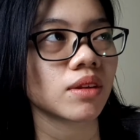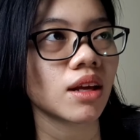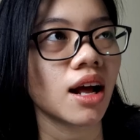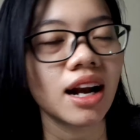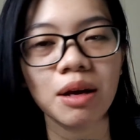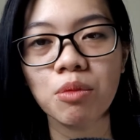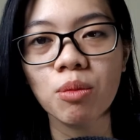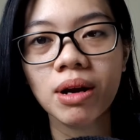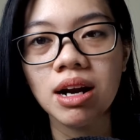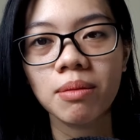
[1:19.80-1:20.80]
hal yang
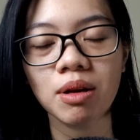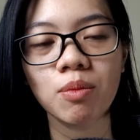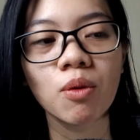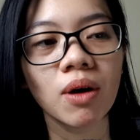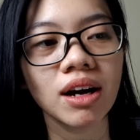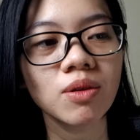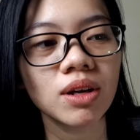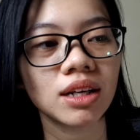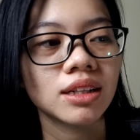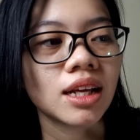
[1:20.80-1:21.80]
berubah dalam hidup gue
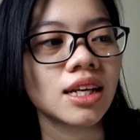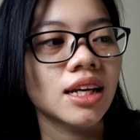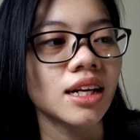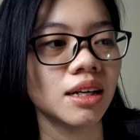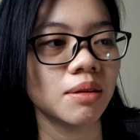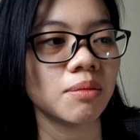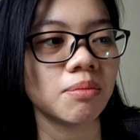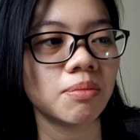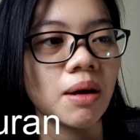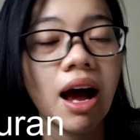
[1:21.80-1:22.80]
gue yang tadinya
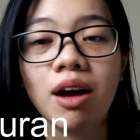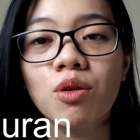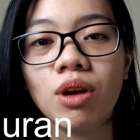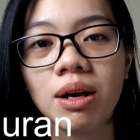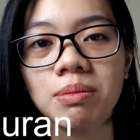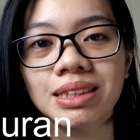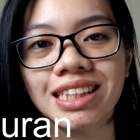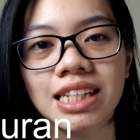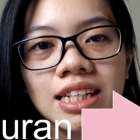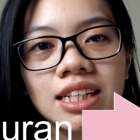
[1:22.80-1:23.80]
pengangguran
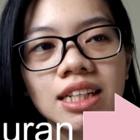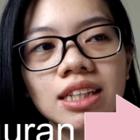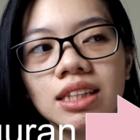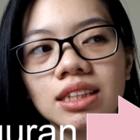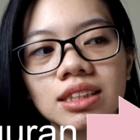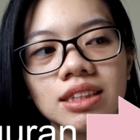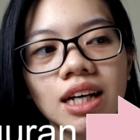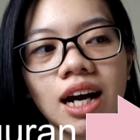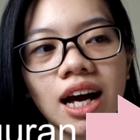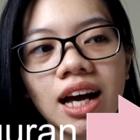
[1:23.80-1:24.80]
menjadi
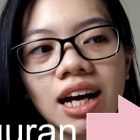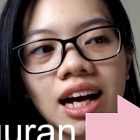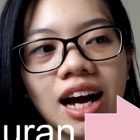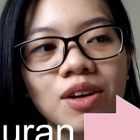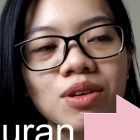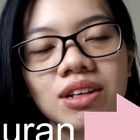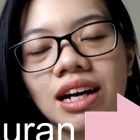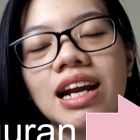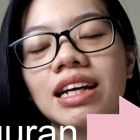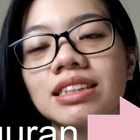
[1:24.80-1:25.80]
setengah nganggur
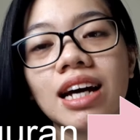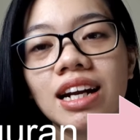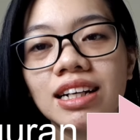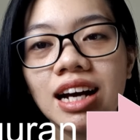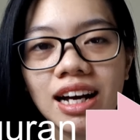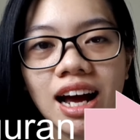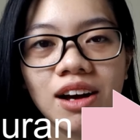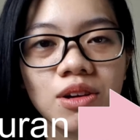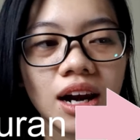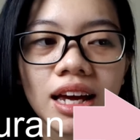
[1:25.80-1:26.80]
nggak deh sekarang nggak
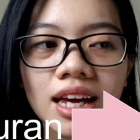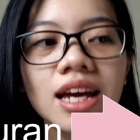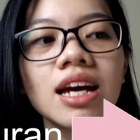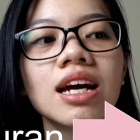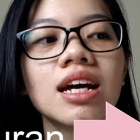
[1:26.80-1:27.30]
nganggur lagi